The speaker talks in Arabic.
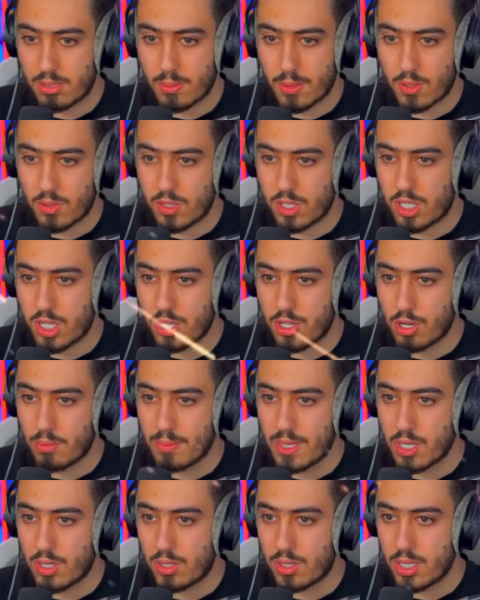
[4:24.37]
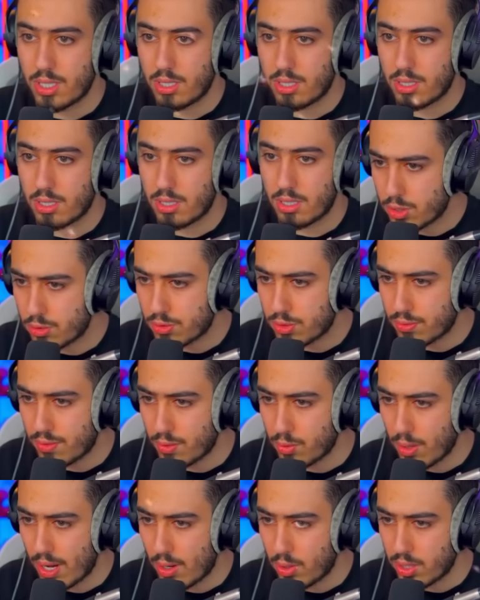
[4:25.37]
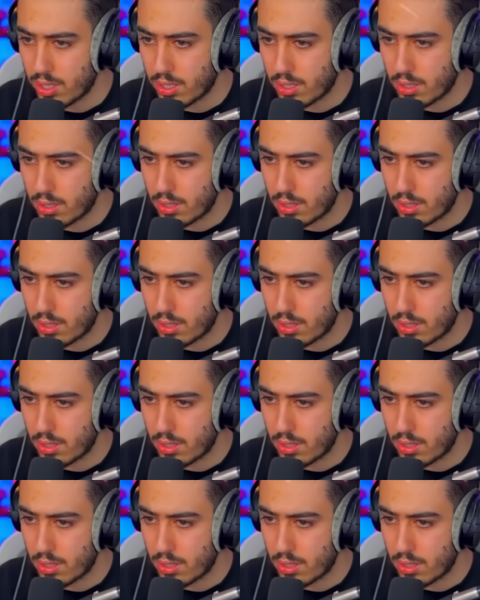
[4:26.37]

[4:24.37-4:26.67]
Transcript: اصبروا نجلدهم من هون شوف شوف هو هون